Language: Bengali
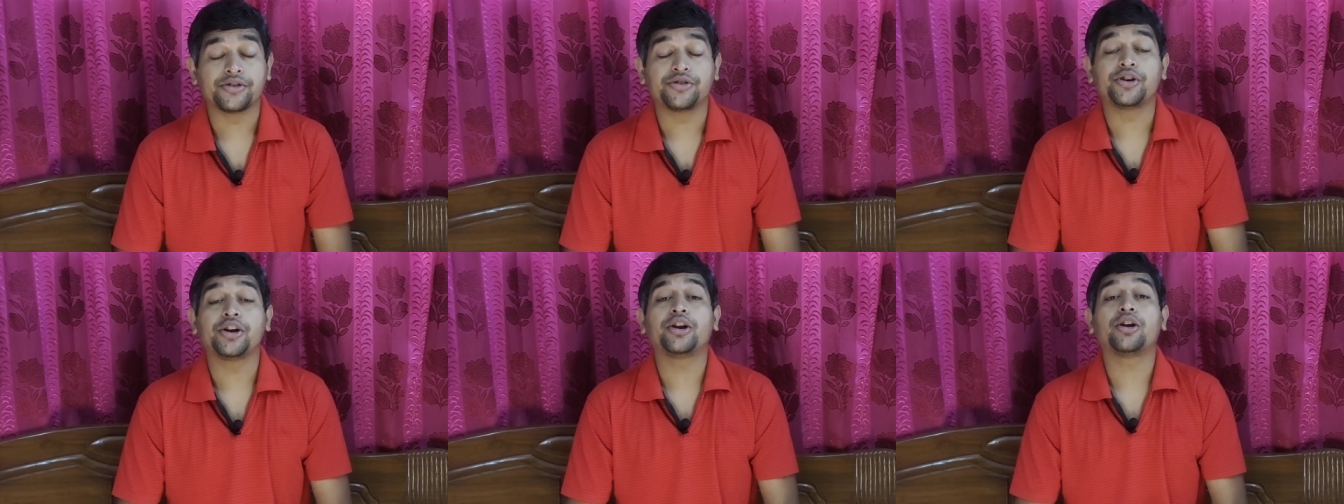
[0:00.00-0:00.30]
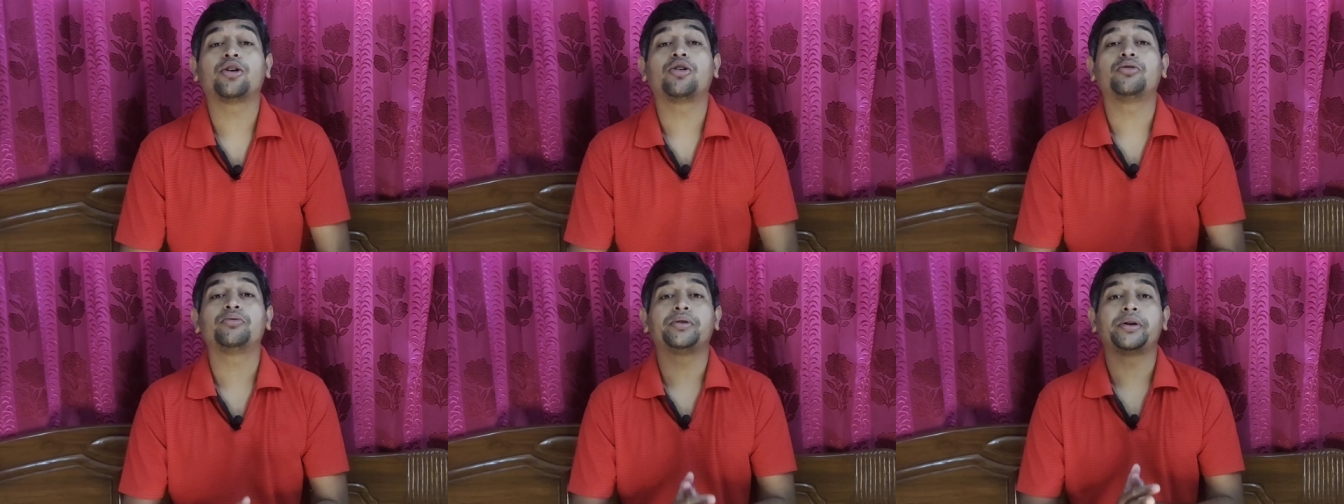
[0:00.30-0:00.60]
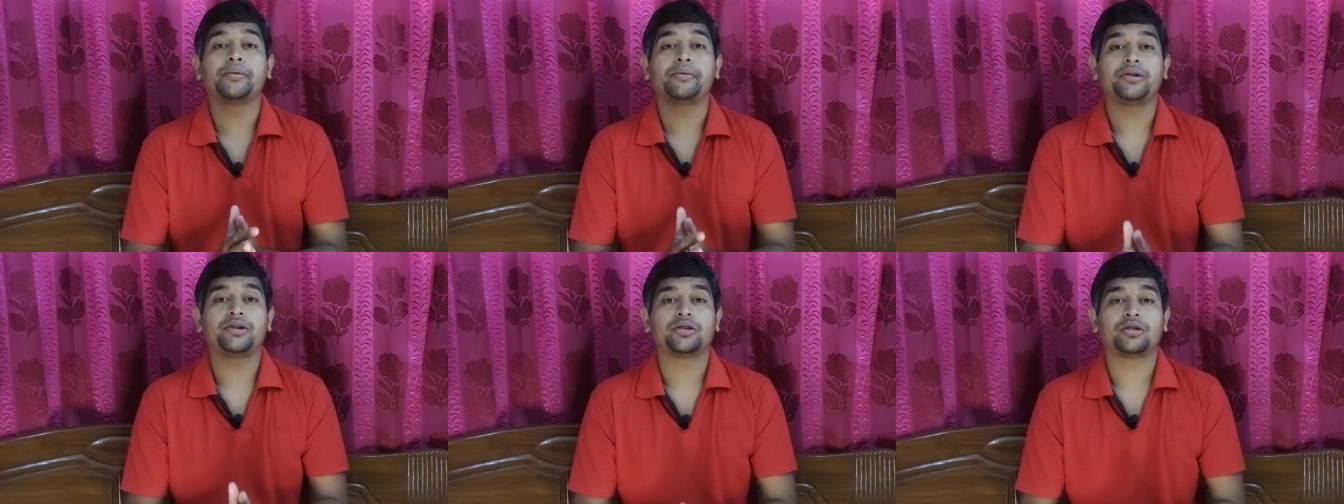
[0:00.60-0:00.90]
যেরকম
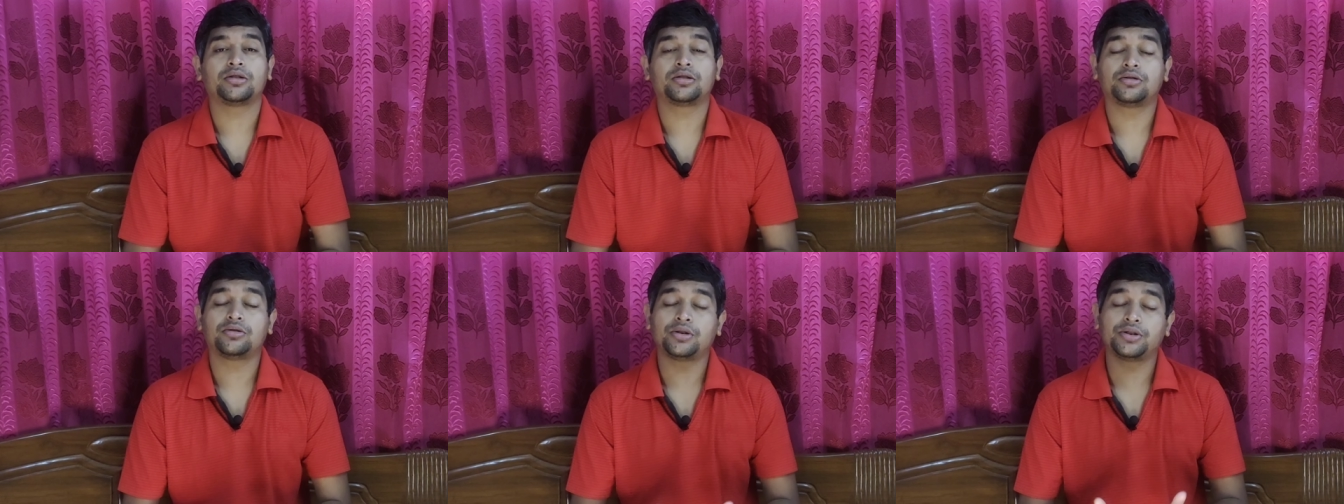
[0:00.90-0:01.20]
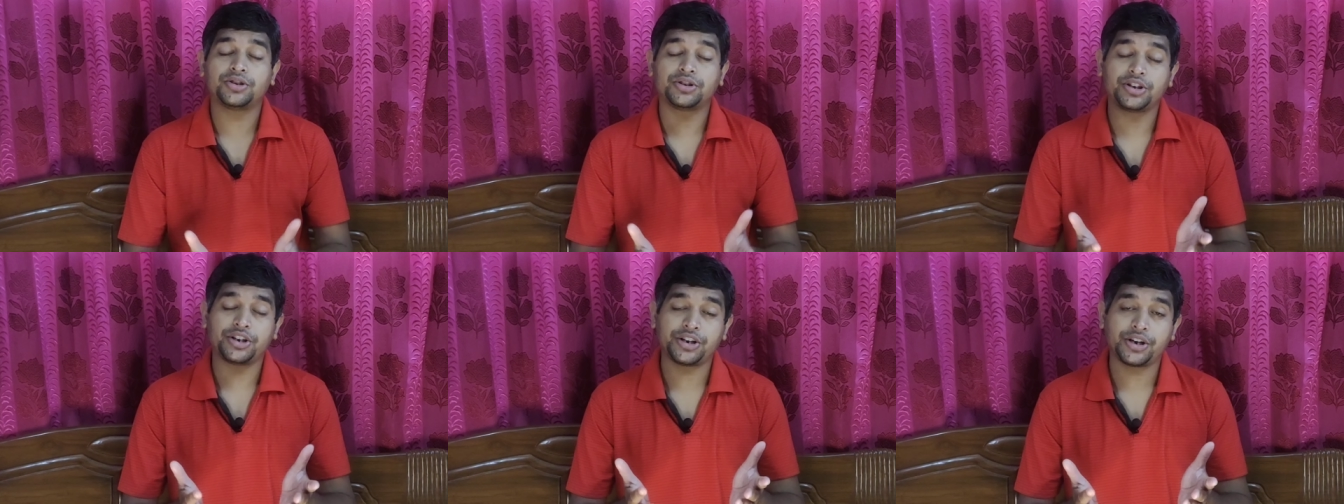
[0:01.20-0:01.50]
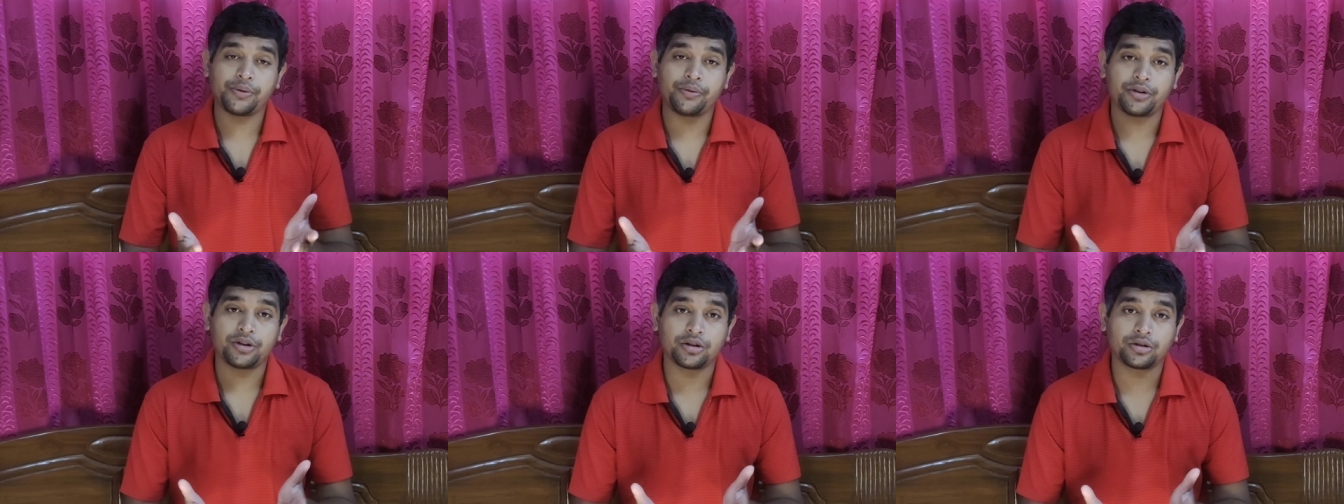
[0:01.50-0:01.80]
টিভি সত্ত্ব আছে সেই
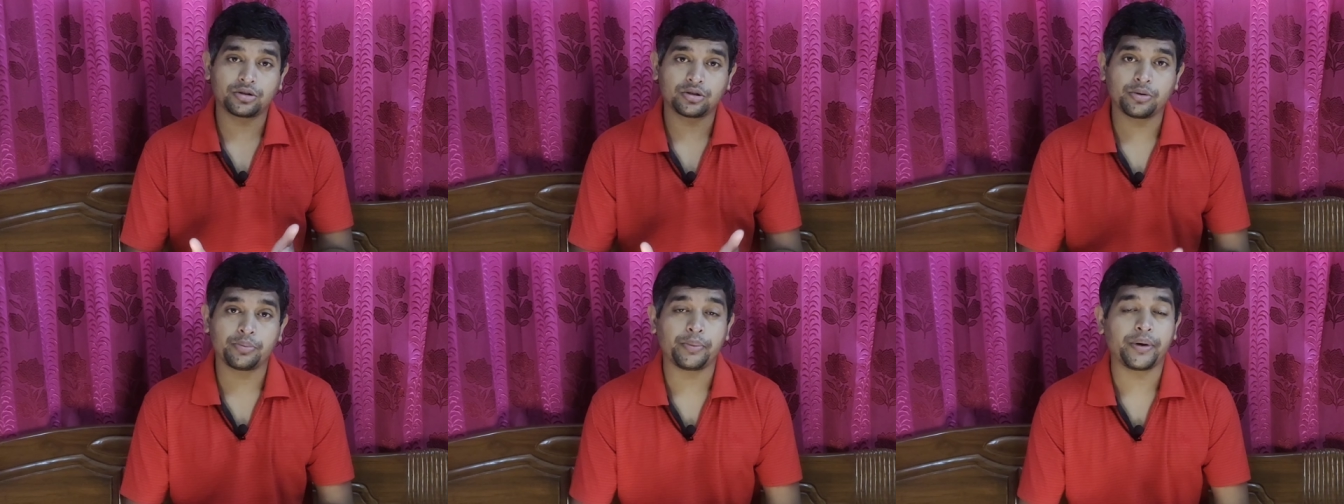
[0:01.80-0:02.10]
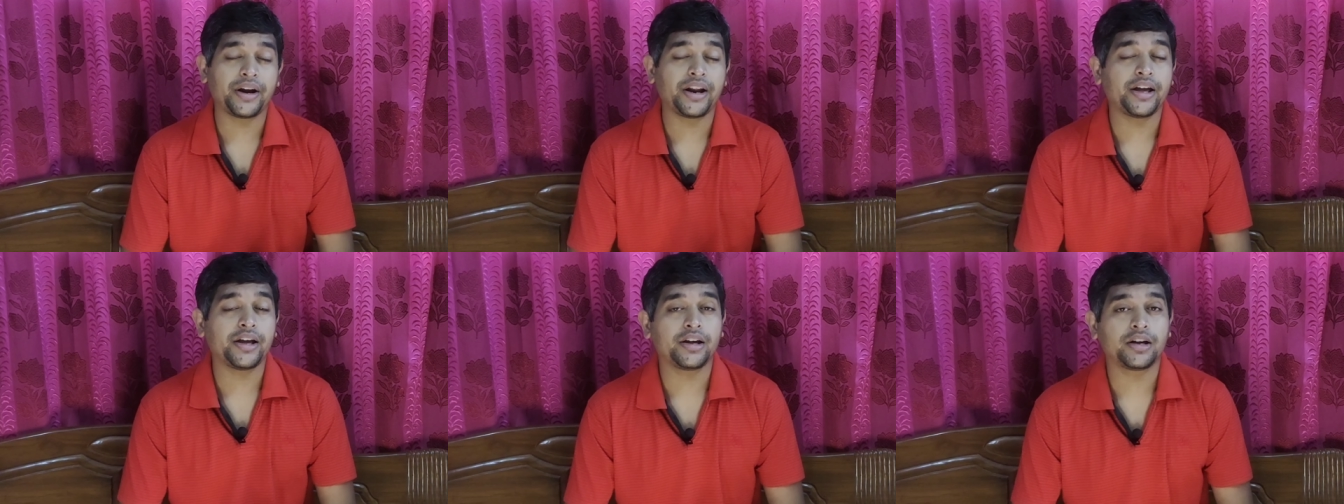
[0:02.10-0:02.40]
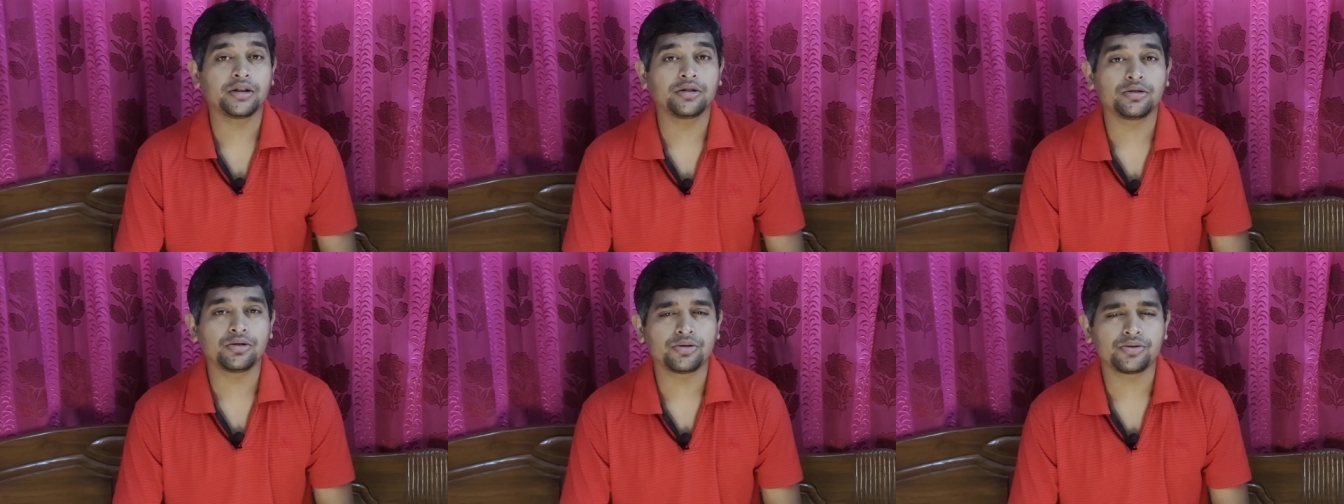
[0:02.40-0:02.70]
টিভি সত্ত্ব মেনেই
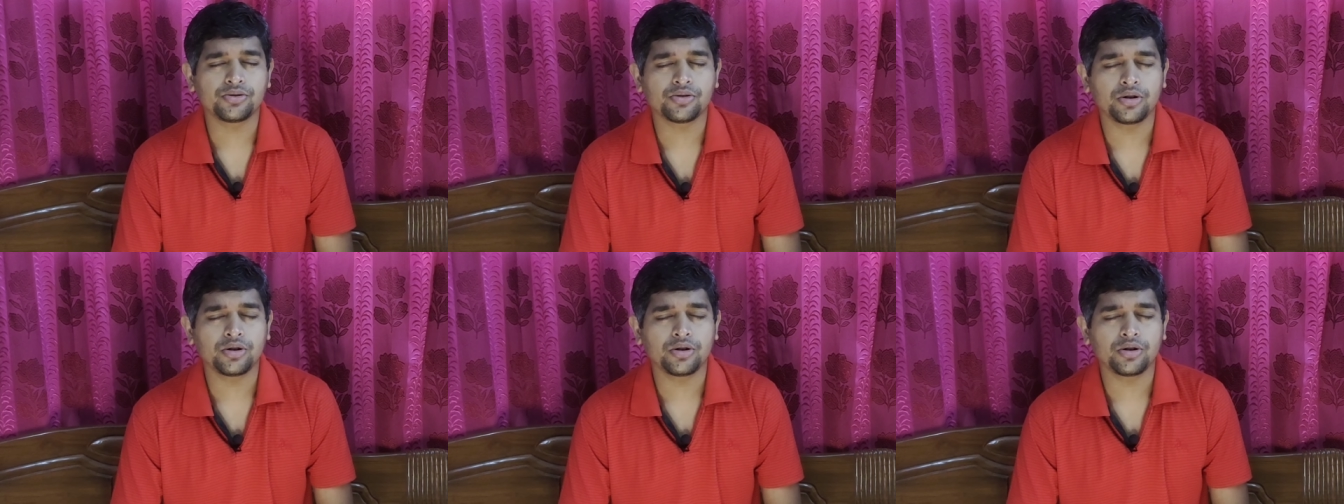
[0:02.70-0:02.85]
কিন্তু